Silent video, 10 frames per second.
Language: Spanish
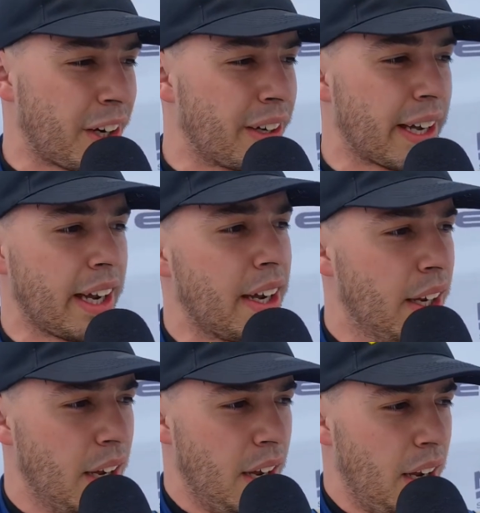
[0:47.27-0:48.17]
Creo que
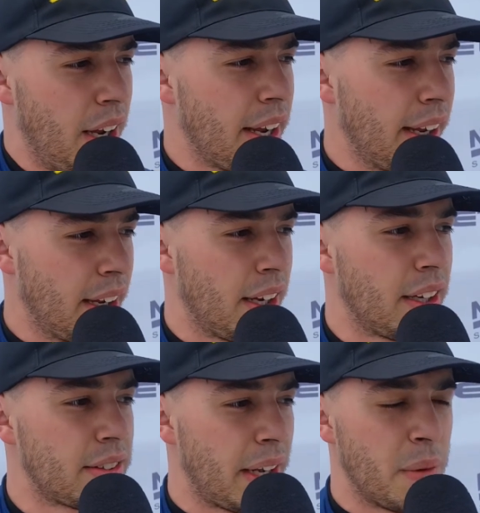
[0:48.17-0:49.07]

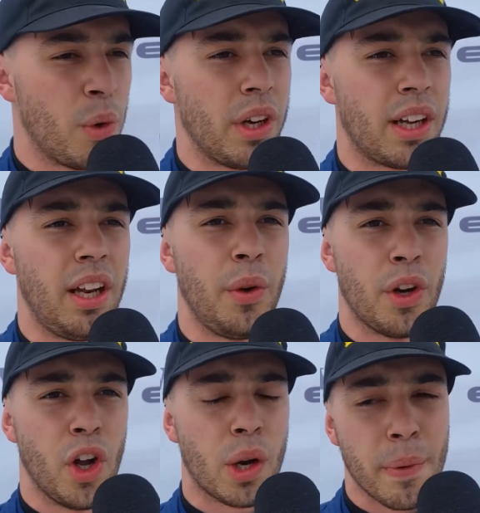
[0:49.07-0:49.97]
eh, tenemos un
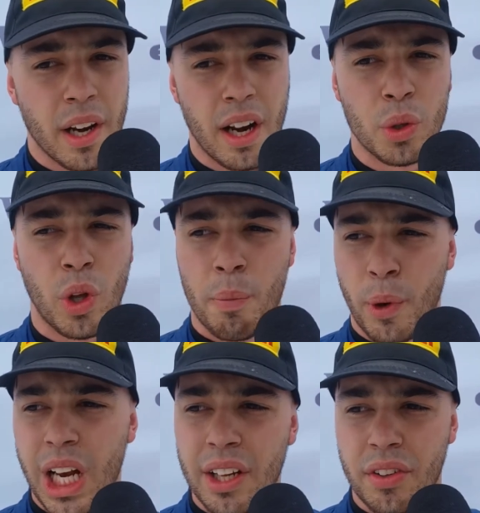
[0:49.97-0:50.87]
equilibrio enorme en el auto.
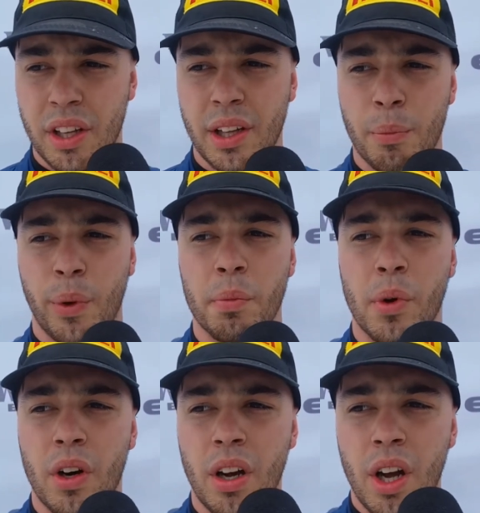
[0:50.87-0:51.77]
Después del accidente
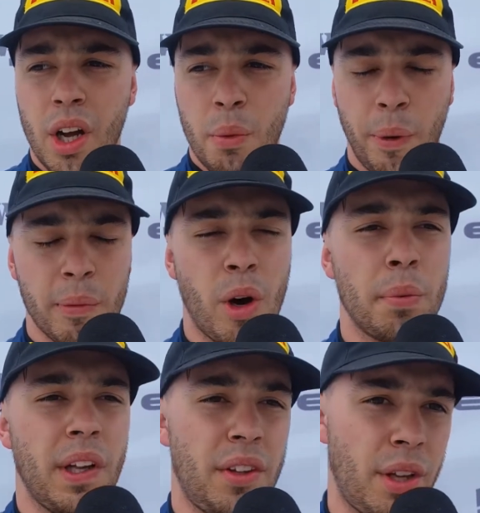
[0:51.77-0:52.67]
pudimos,
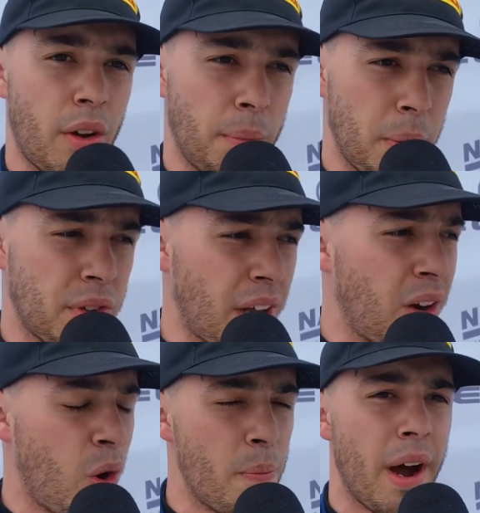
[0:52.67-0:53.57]
pudimos
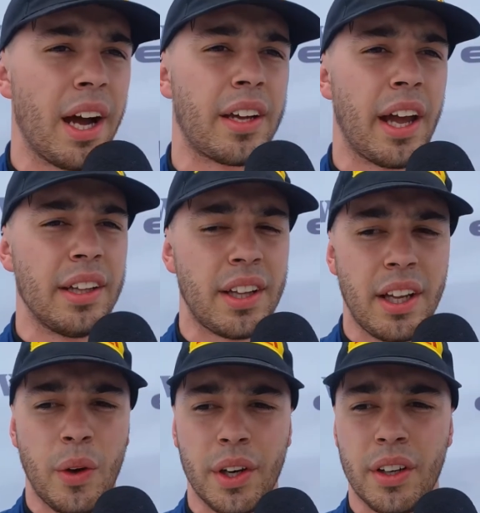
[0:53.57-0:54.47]
optimizarlo aún más que
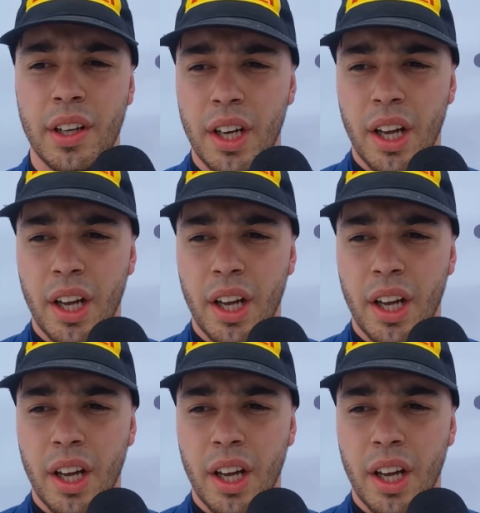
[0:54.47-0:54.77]
antes y bueno,